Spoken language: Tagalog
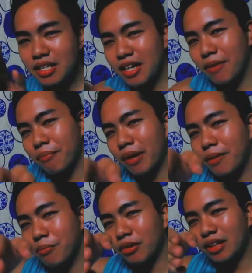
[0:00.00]
Siyempre,
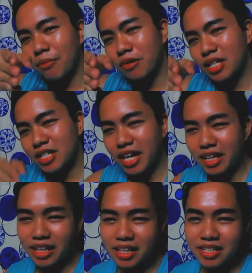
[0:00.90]
ipunta mo sa
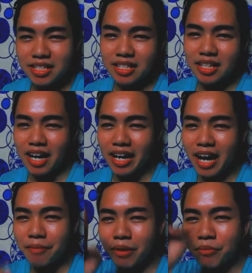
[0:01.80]
settings,
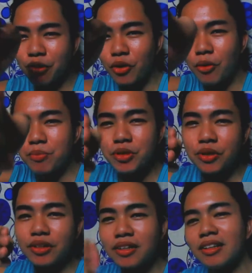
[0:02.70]
hanapin mo yung option,